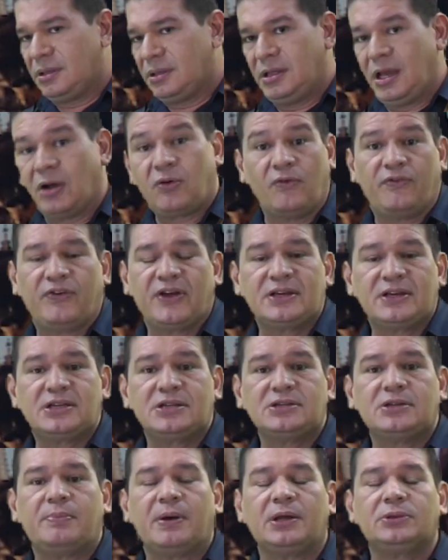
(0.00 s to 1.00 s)
E a
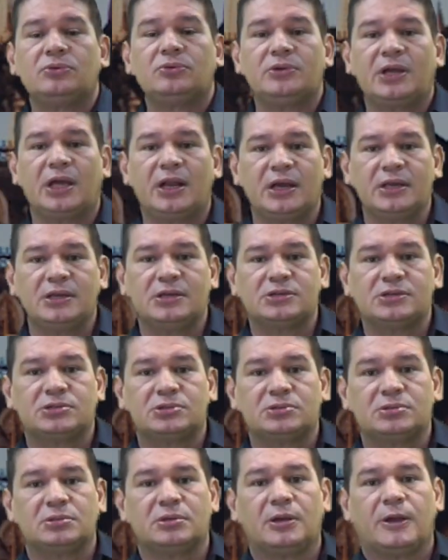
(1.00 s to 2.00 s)
conferência de Bandung era
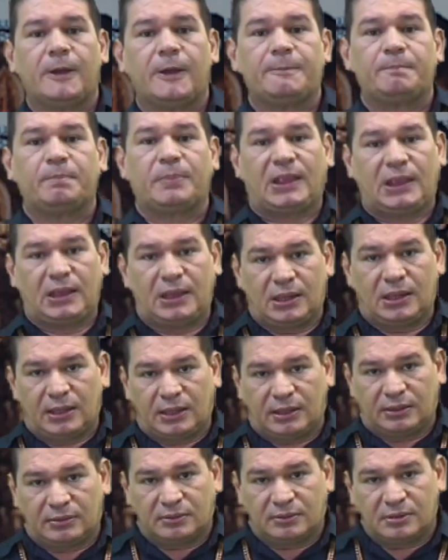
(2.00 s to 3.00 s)
isso.
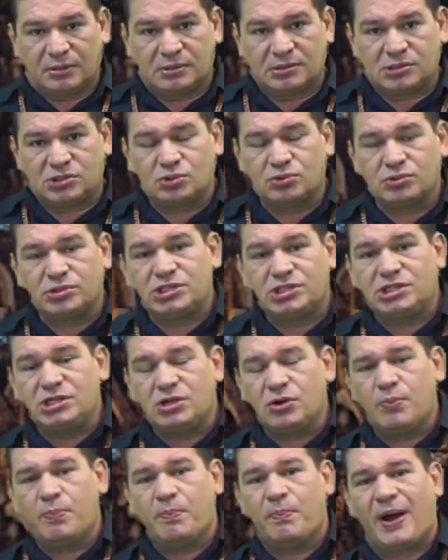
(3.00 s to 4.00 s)

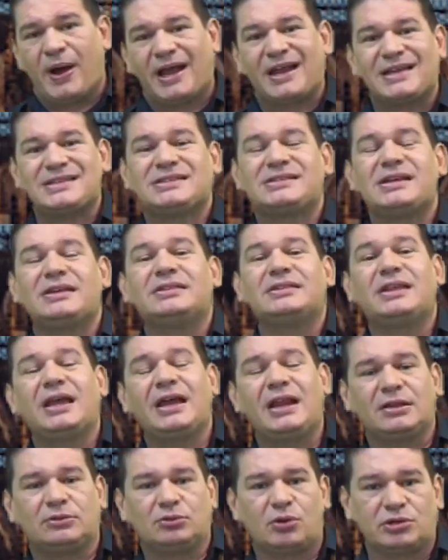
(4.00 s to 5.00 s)
Surgiu para
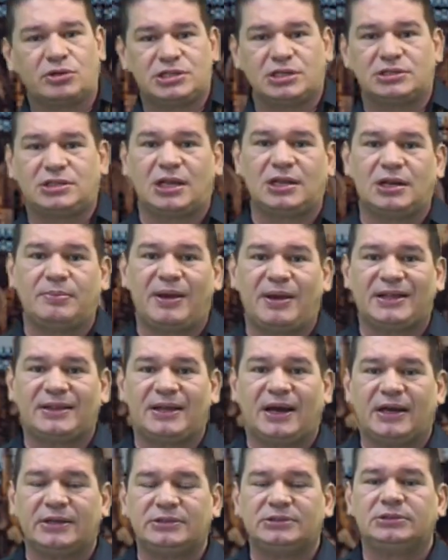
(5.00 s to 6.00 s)
acender a tocha da
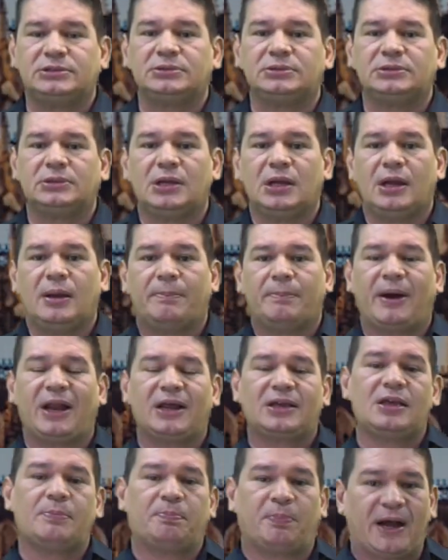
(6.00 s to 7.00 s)
liberdade, para
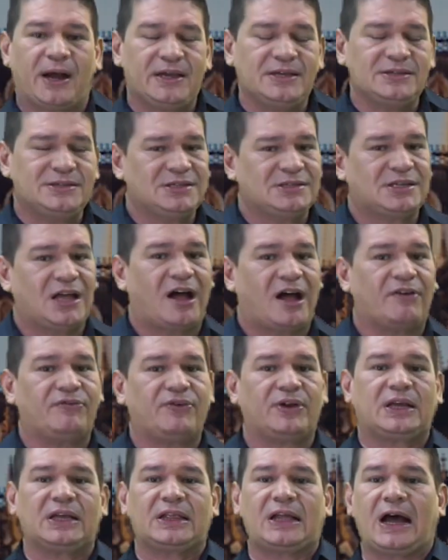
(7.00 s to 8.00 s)
que países da
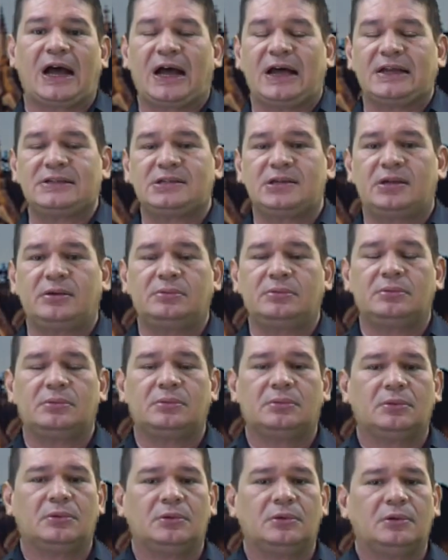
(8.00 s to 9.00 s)
África e da Ásia
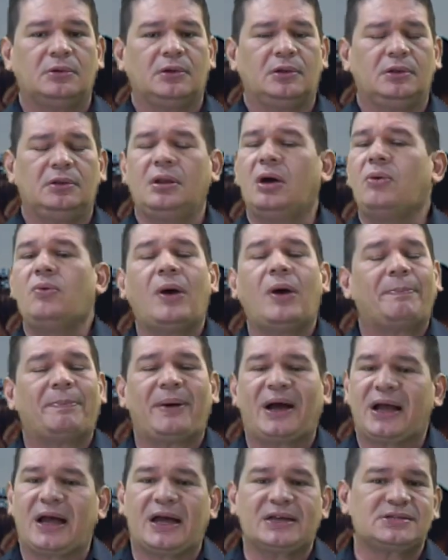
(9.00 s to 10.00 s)
não
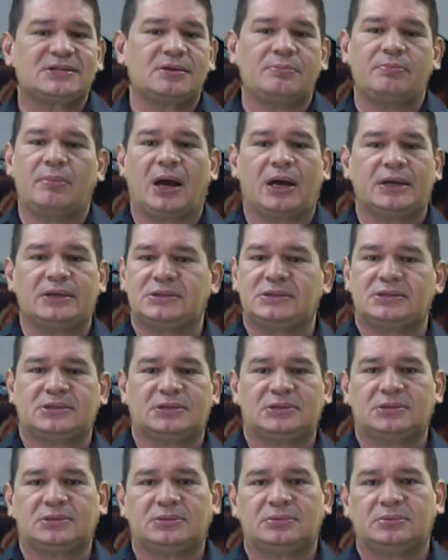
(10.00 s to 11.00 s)
apagassem
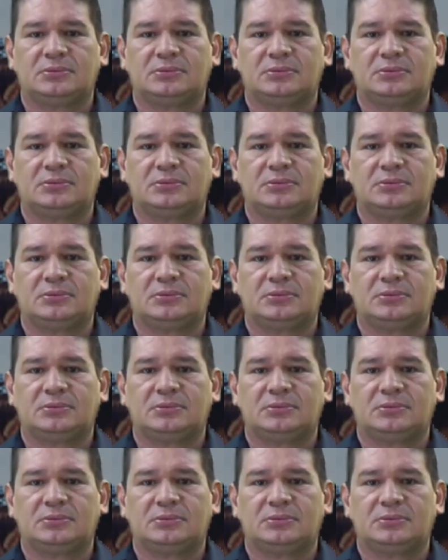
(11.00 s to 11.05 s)
mais,